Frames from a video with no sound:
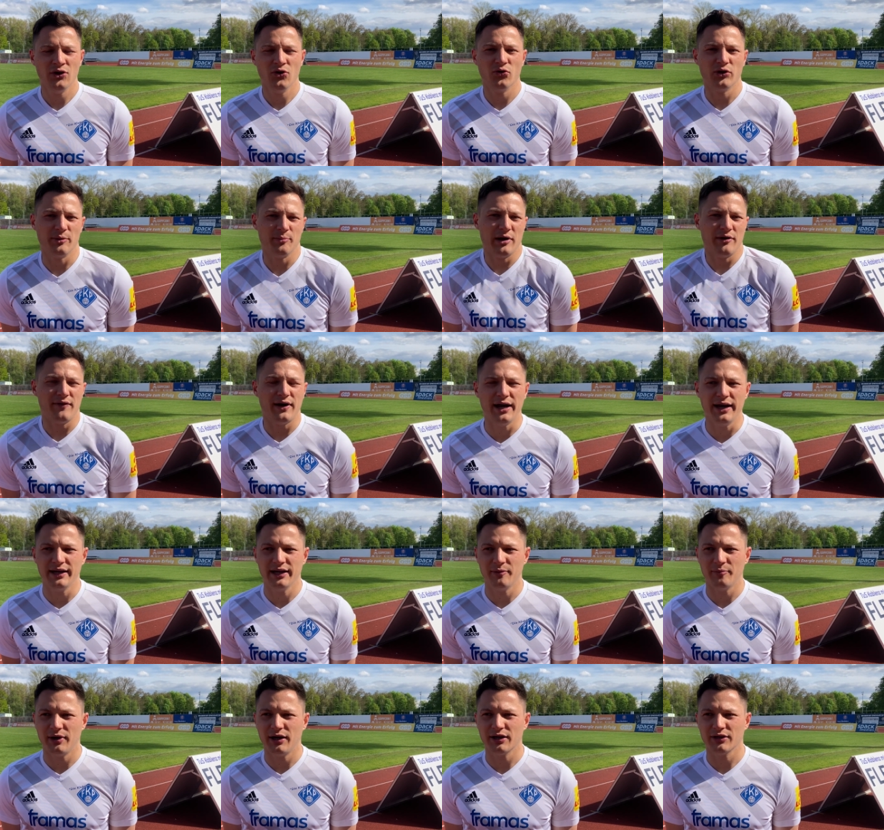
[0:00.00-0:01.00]
und immer
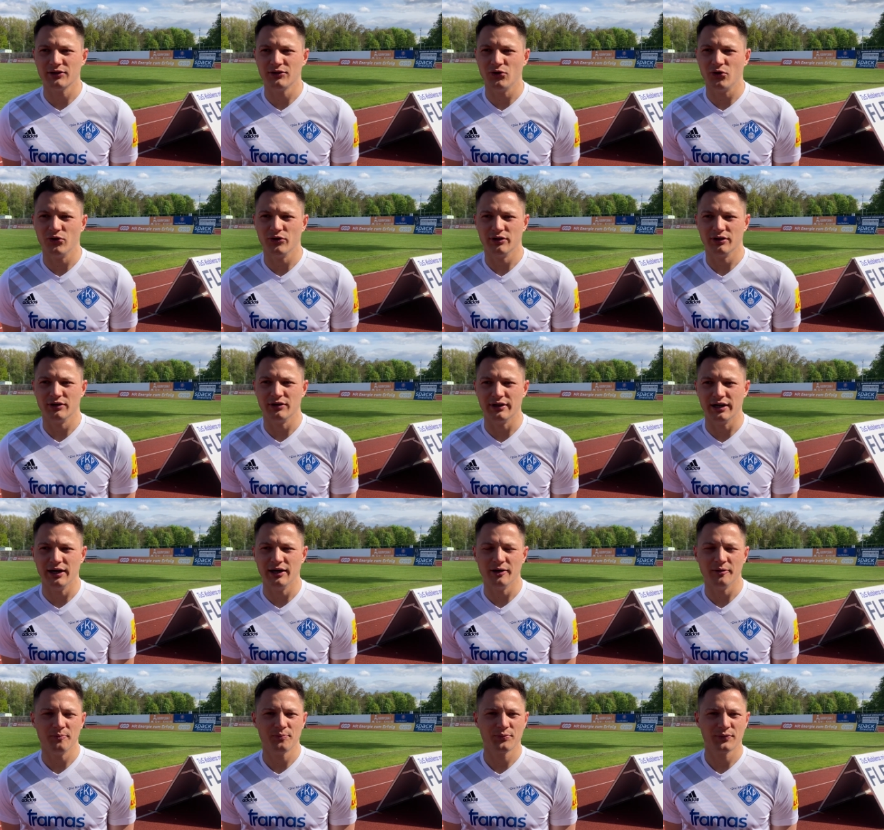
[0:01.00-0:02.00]
weitermachen und ja,